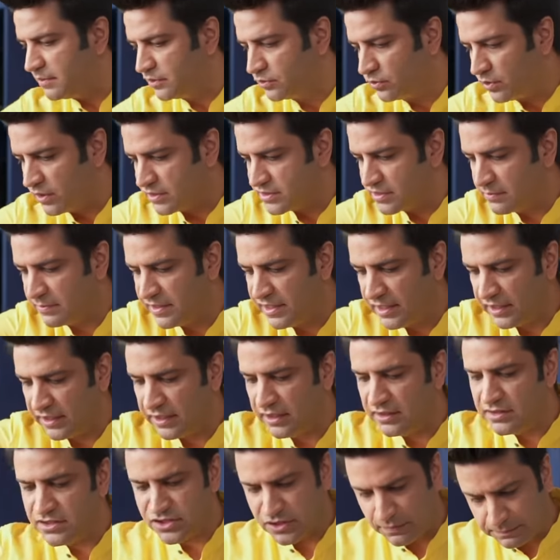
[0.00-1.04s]
में थोड़ा समय
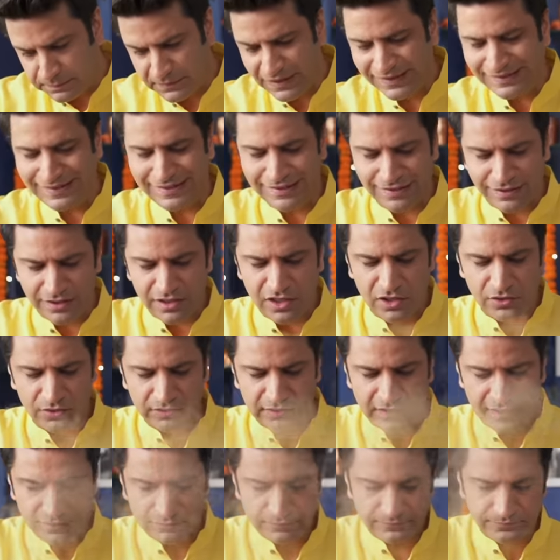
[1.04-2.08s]
लगेगा जब तक ये ठंडा
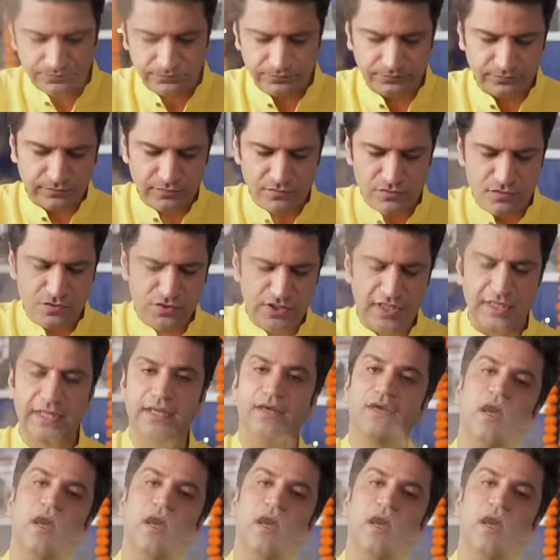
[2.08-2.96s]
होता है चलिए